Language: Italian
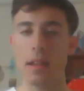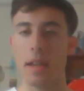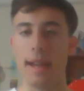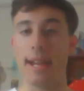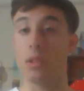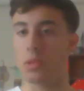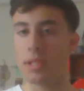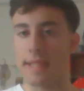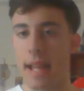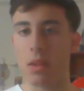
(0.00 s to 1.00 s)
e non ci
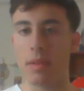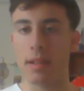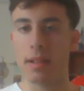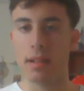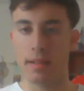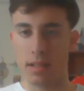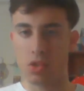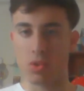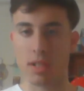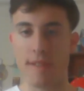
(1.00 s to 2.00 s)
stanno nel, nel
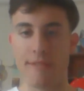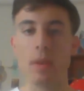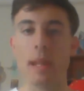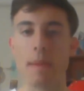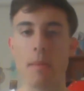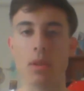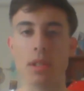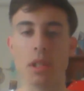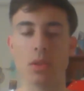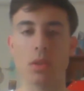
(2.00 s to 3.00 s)
suo scaffale. Quindi abbiamo
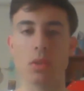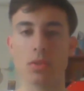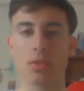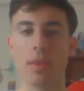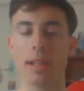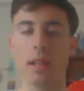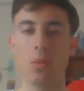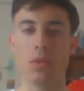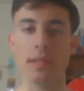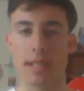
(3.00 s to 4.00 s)
deciso di costruirne
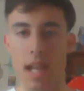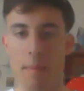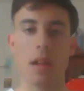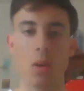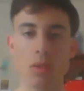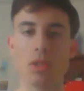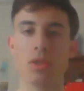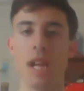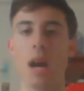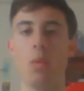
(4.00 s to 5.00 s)
uno insieme. Questo
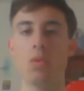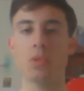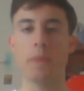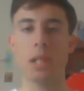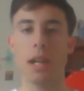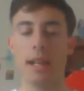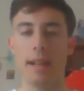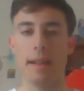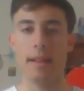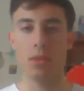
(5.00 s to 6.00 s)
sarà uno
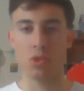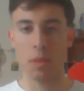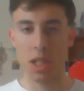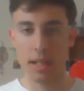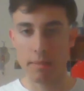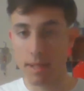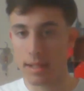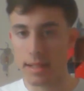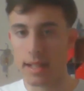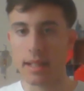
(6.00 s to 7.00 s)
speciale, lo speciale 1000
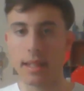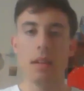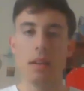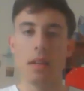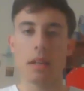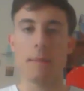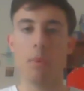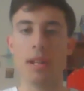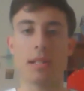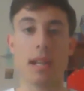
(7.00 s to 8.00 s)
iscritti, che
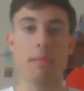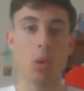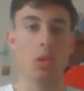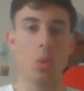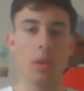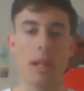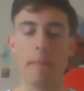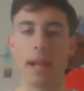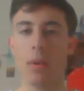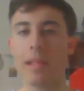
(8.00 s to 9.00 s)
può essere molto utile
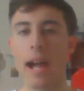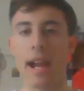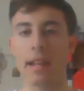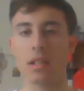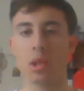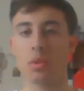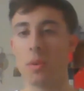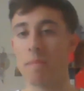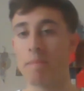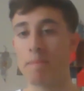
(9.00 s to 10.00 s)
perché online ci
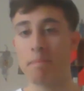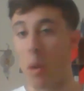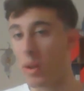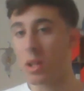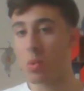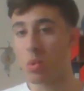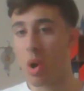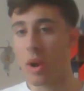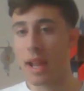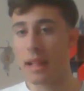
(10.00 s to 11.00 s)
sono pochi
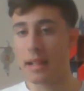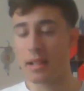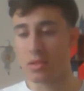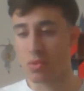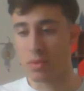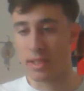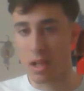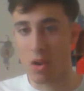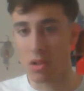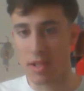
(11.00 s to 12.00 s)
tutorial su queste
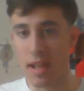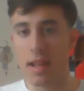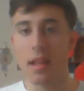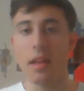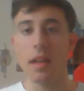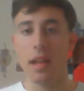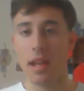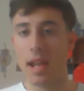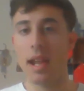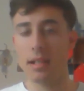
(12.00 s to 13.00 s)
cose
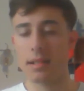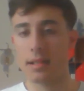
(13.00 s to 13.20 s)
e